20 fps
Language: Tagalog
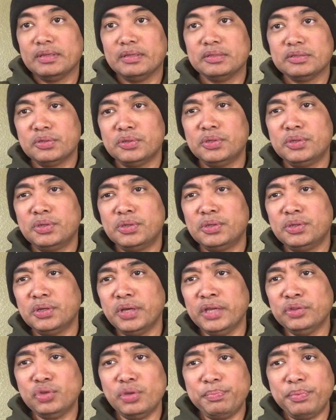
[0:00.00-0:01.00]
So,
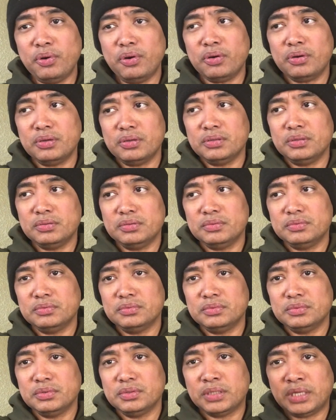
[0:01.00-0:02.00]
eto po,
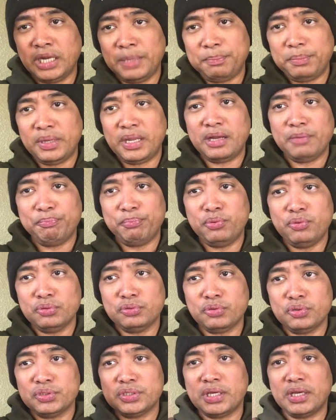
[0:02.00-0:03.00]
clip lang po
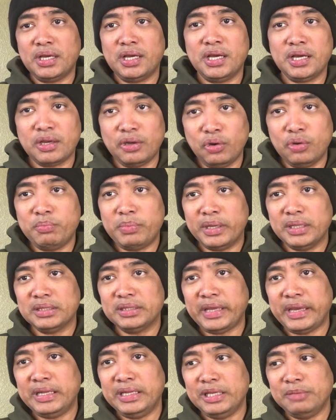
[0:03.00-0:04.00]
to sa Global
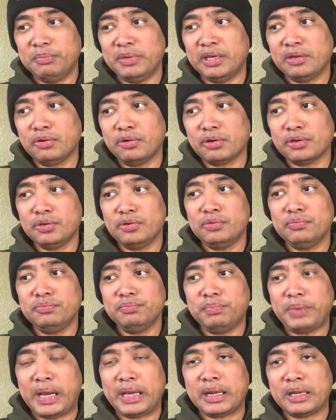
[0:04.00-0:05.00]
Daily Mirror, yung
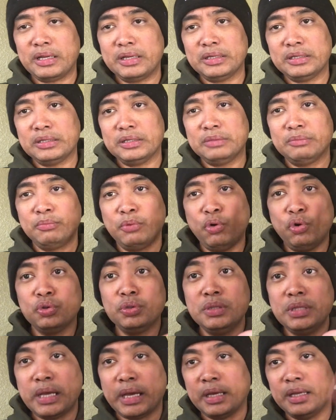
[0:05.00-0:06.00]
parang
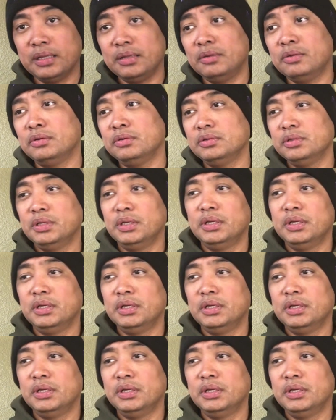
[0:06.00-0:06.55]
buod na, no?